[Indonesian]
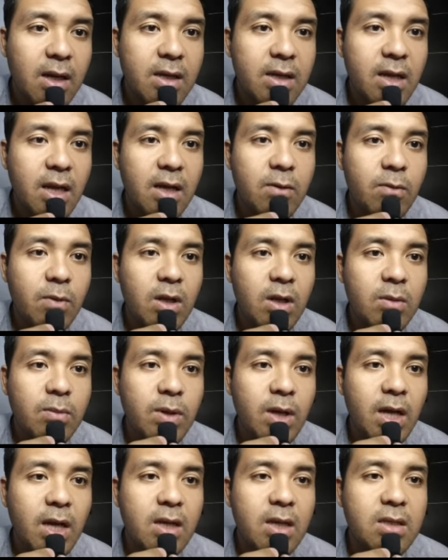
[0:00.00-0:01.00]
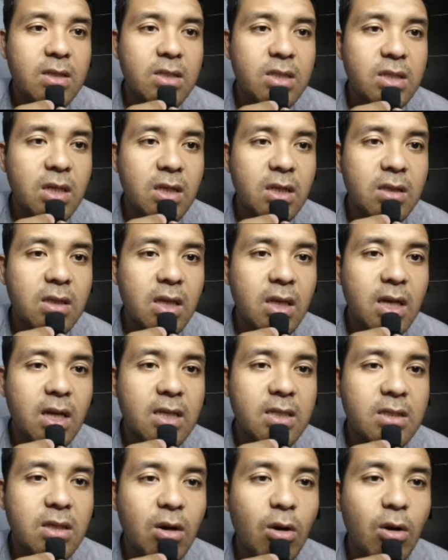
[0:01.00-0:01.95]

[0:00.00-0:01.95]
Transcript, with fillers: they will be essential take